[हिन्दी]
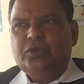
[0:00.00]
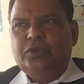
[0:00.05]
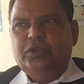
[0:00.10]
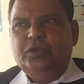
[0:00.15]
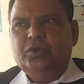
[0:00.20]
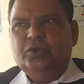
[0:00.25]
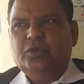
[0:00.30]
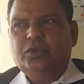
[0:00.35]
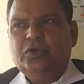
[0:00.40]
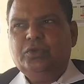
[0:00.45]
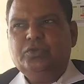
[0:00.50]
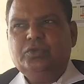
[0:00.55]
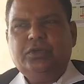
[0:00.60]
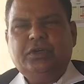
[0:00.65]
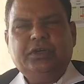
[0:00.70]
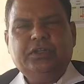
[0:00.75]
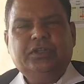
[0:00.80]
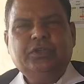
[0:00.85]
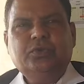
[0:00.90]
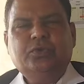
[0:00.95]
इन लोगों ने उस
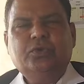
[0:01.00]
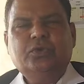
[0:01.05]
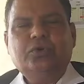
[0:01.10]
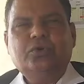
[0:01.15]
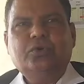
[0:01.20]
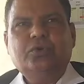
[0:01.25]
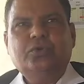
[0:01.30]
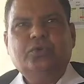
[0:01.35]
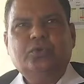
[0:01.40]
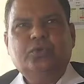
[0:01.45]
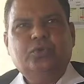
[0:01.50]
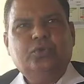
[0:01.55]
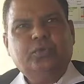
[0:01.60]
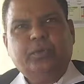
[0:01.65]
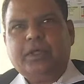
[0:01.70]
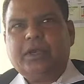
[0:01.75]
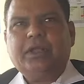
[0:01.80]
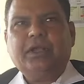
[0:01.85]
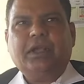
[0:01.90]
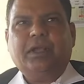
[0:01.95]
लड़की को
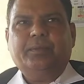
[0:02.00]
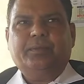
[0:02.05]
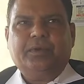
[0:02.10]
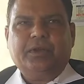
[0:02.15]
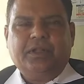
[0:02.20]
दोबारा गायब